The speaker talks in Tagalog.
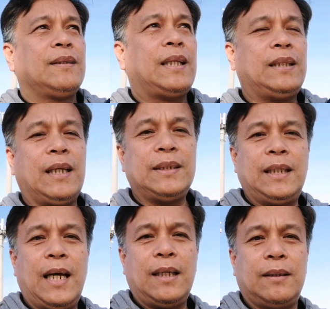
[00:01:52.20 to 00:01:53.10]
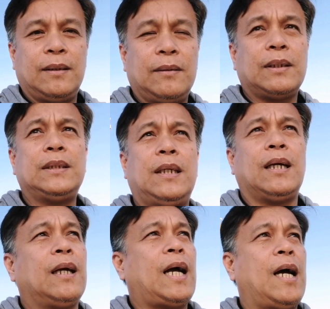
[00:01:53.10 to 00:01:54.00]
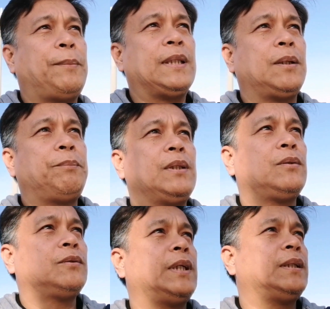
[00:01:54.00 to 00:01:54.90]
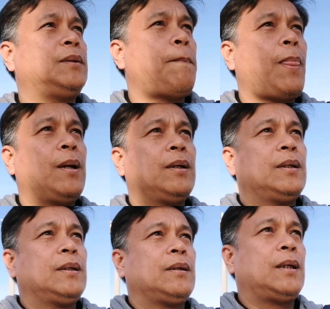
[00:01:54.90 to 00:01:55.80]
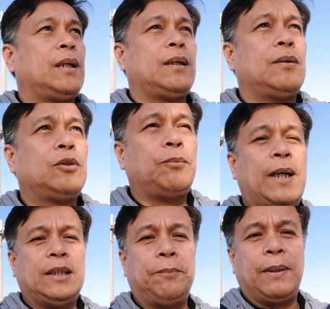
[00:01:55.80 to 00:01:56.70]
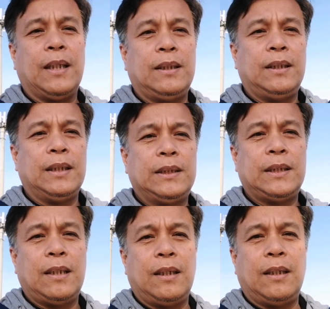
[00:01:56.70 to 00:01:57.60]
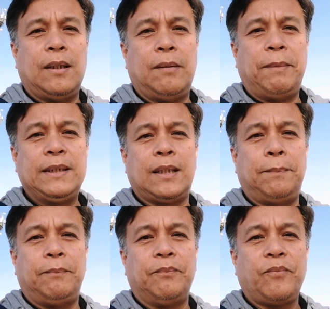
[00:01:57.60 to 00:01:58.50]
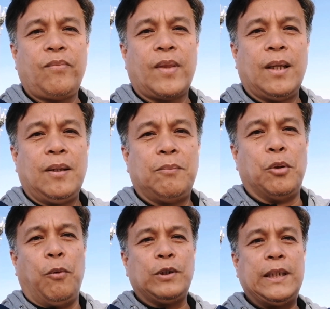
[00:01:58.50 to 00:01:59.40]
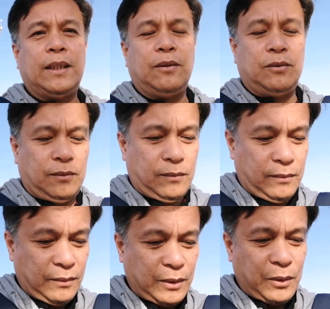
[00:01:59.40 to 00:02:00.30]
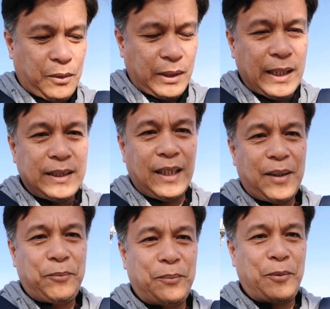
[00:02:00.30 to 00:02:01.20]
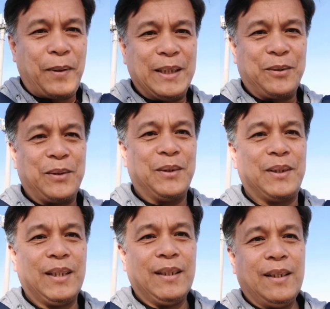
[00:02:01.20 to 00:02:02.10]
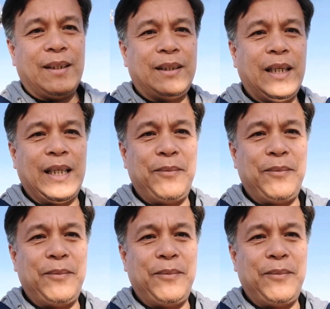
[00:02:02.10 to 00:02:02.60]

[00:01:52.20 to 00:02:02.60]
Dati kasi lahat, kasi hanggang apat na pinto yan, uh, automatic pagkatigil sa bus stop, bubuksan niya yun. So kahit saan ka pumasok doon, hindi ka